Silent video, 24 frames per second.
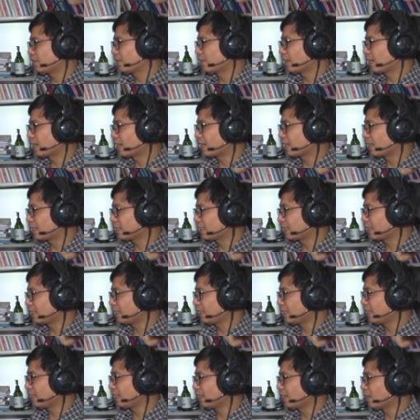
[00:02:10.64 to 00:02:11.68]
Vâng ạ, thế
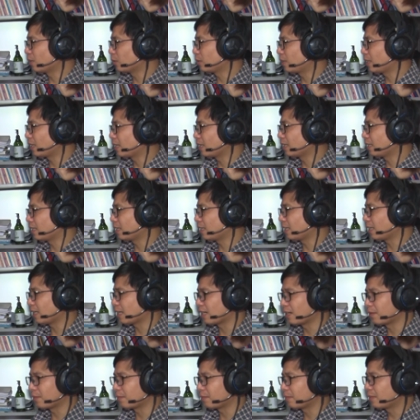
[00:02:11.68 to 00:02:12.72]
thì đầu tiên thì uh,
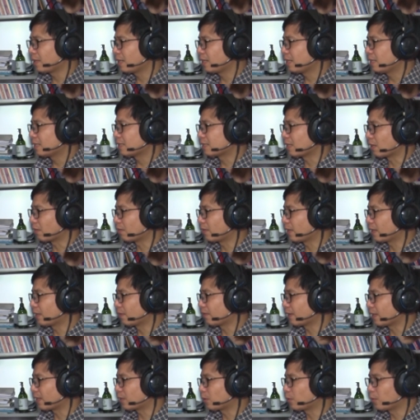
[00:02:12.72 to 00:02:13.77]
giáo viên
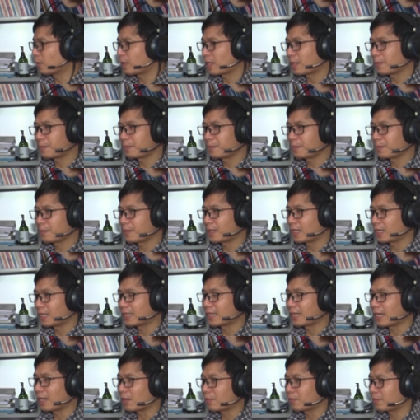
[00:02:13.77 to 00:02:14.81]
phải cung cấp
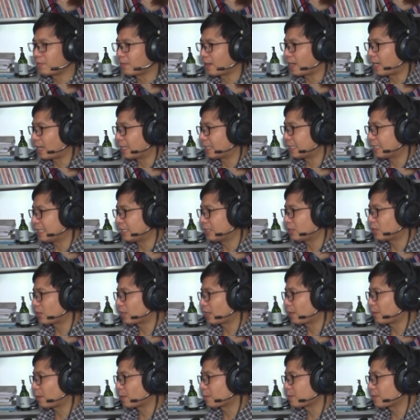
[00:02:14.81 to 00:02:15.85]
lịch học và ID cho
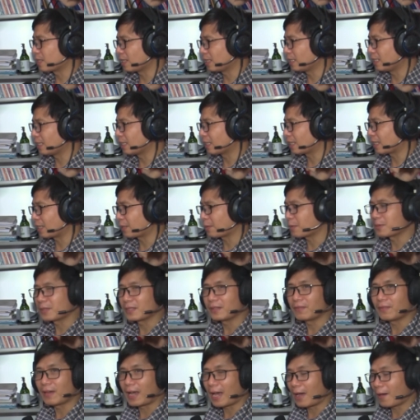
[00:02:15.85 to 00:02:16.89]
các em học sinh để các em học
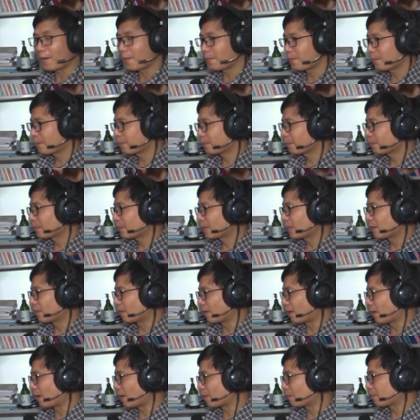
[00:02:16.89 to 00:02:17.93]
sinh vào
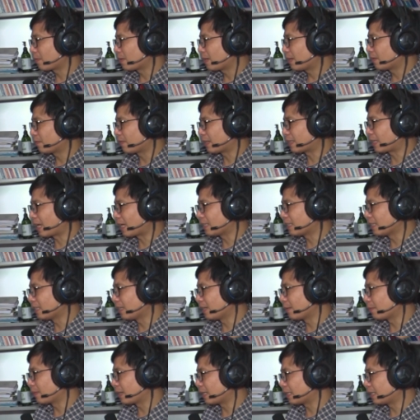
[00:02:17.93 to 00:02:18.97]
vào học và tại thời
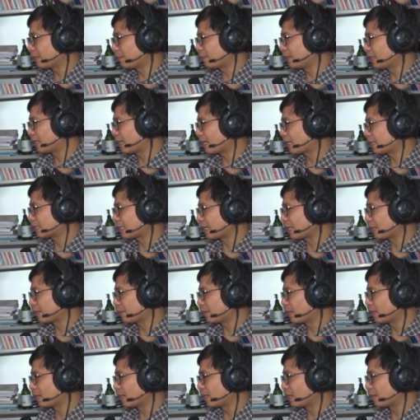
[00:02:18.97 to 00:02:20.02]
điểm này thì mình đang dạy
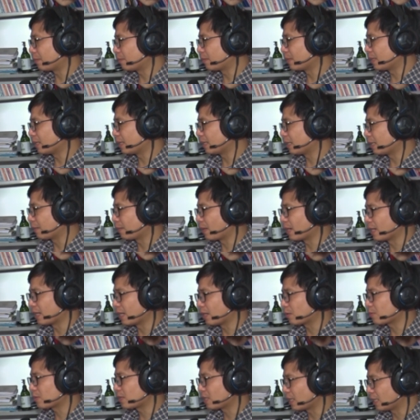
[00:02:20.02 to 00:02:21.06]
uh, 17
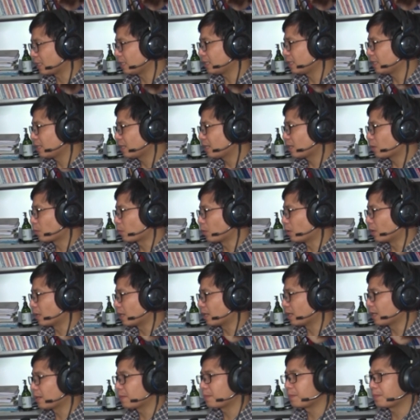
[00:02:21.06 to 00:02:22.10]
học sinh của
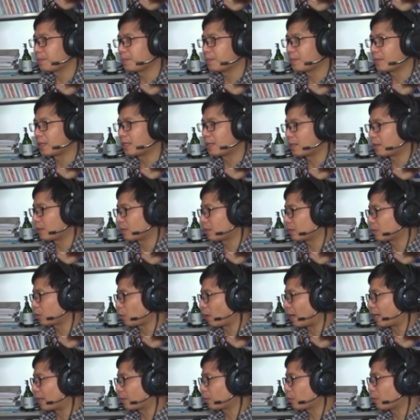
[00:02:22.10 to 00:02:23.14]
lớp uh,
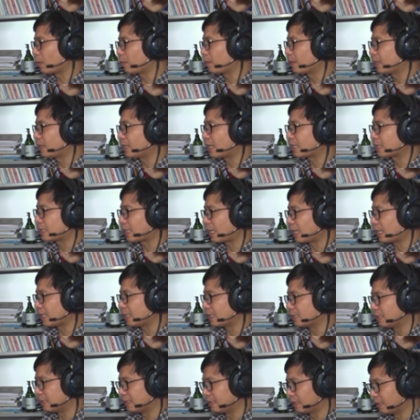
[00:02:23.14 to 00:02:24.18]
toán của mình đang dạy
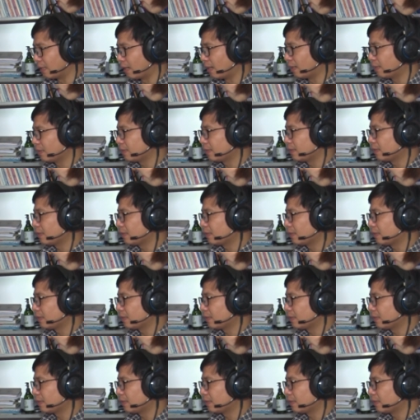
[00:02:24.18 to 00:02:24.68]
ở trường